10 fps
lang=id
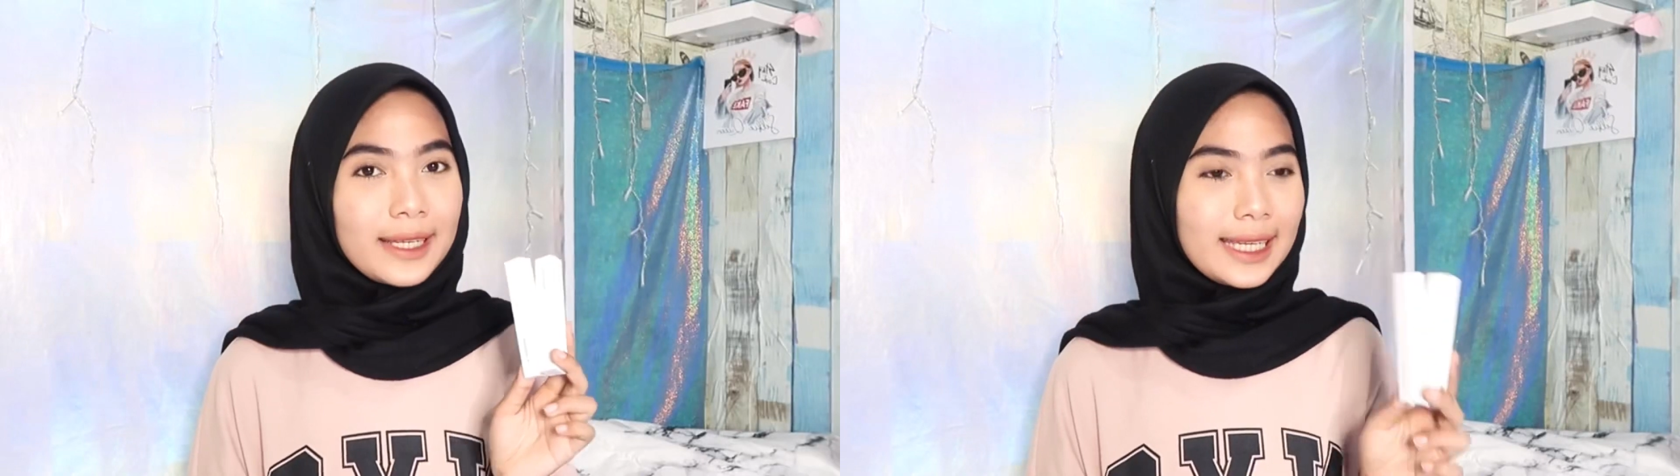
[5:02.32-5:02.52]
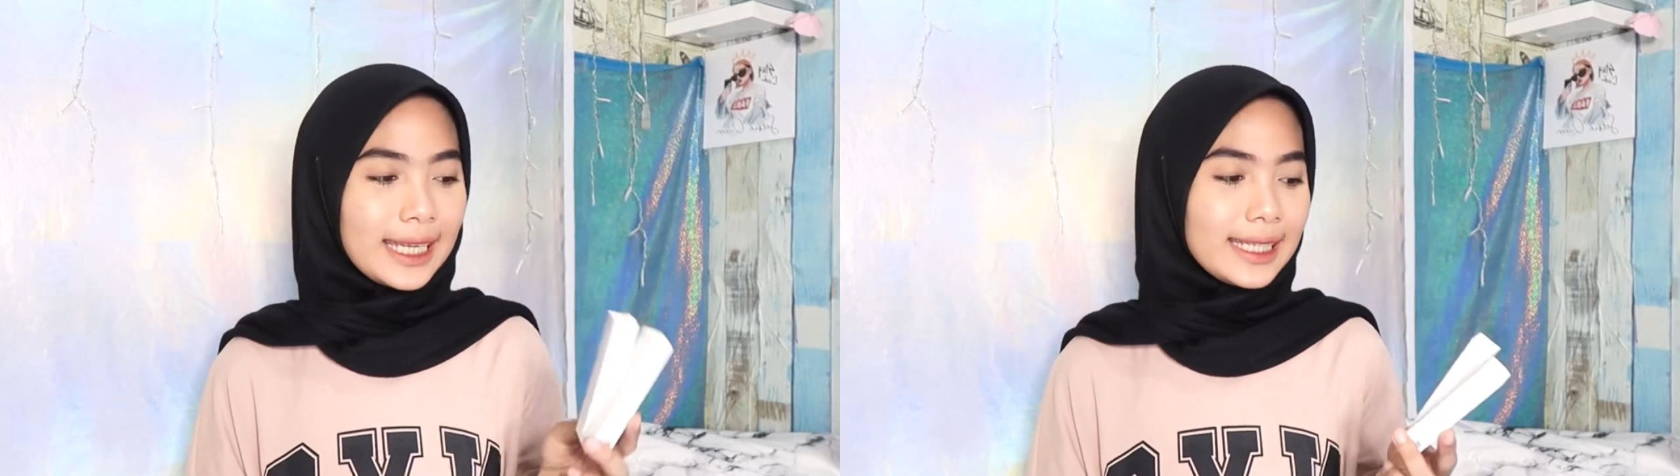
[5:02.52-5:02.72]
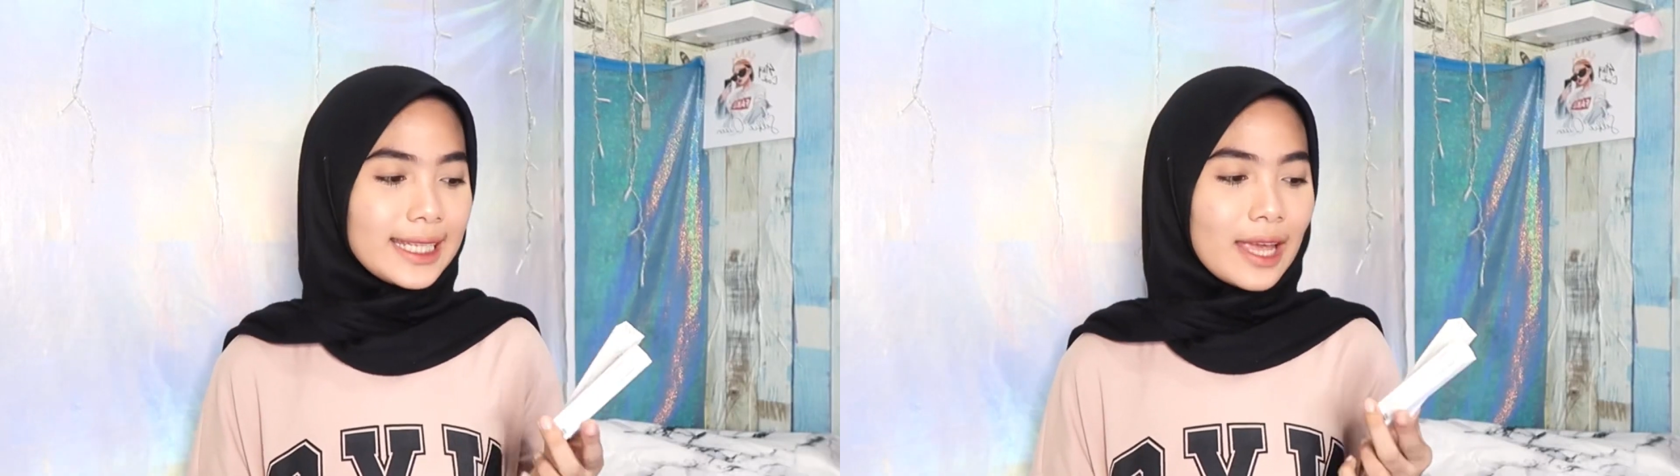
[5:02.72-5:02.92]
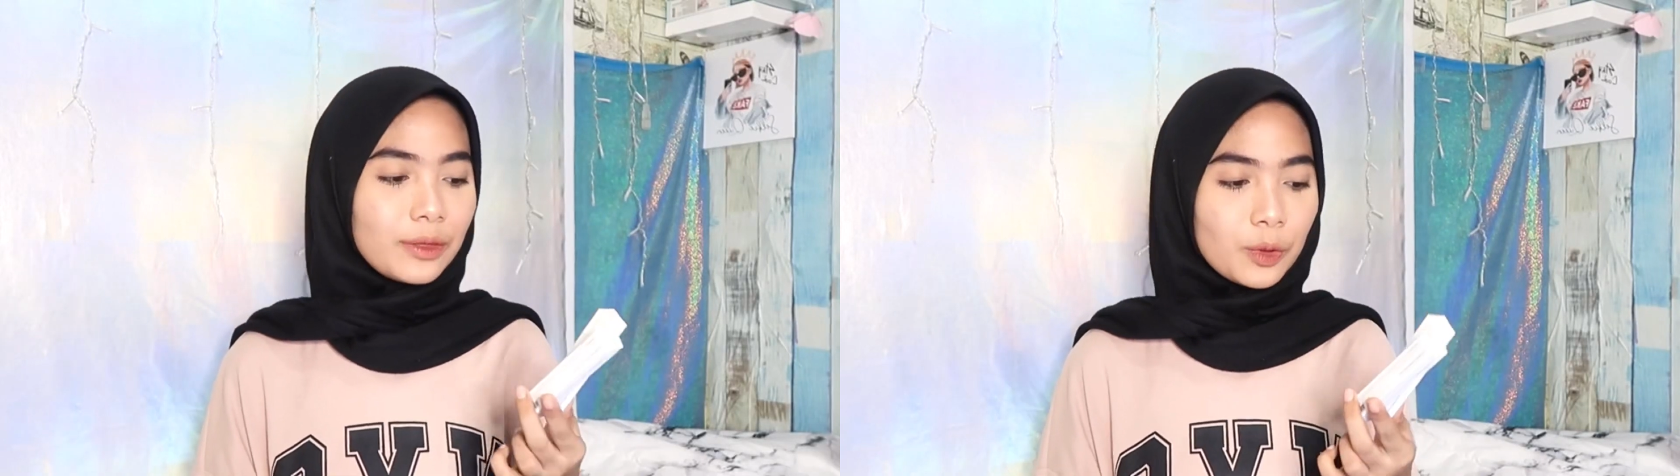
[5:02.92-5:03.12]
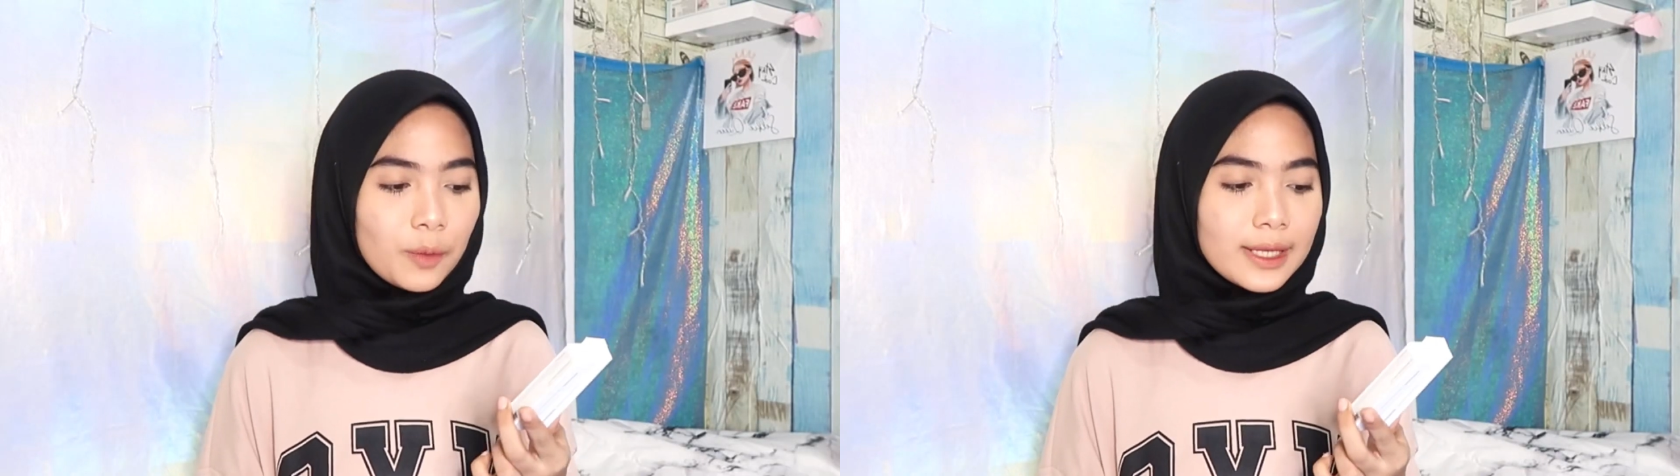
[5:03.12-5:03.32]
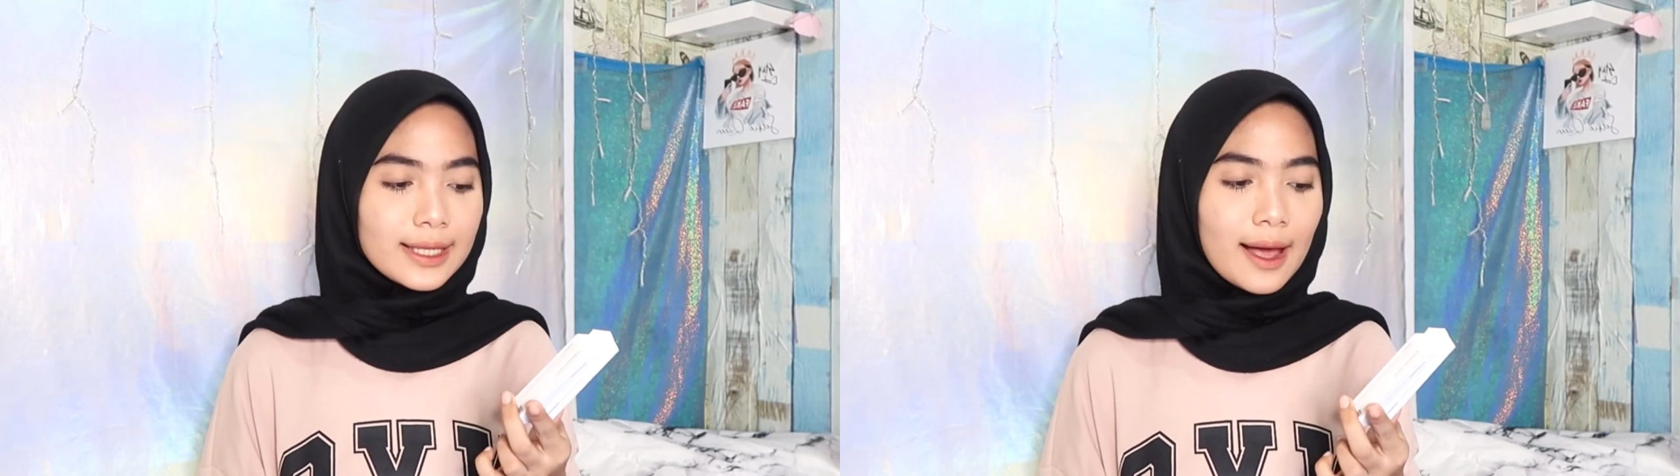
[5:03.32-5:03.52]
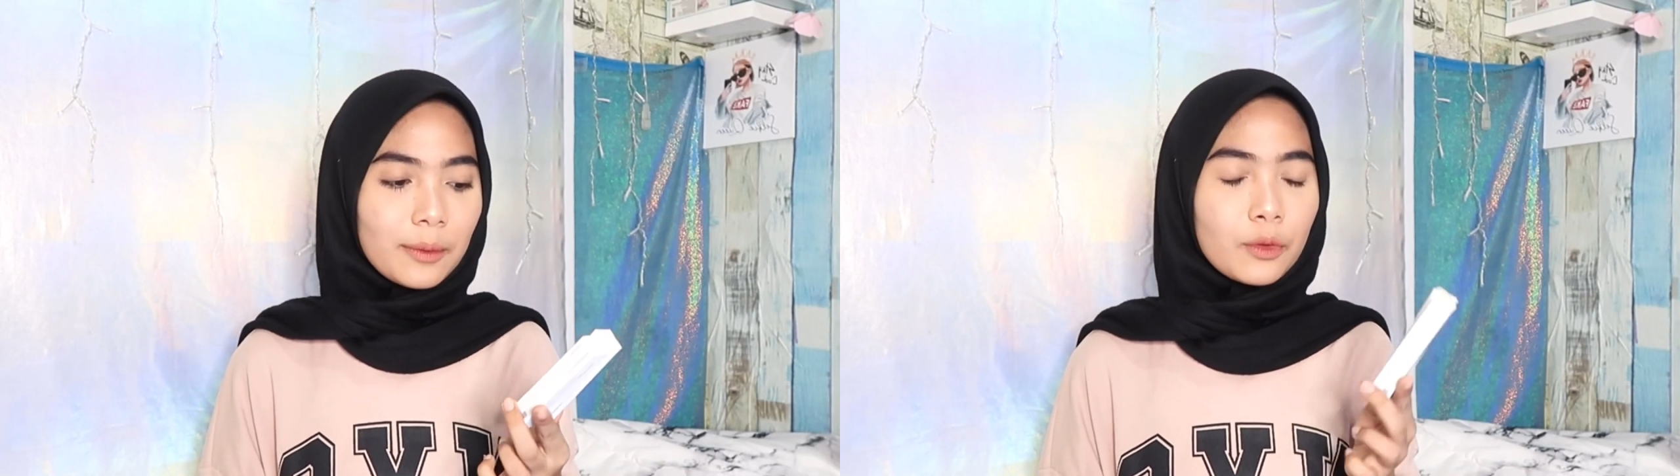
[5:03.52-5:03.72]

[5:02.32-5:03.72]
ini, dia itu bisa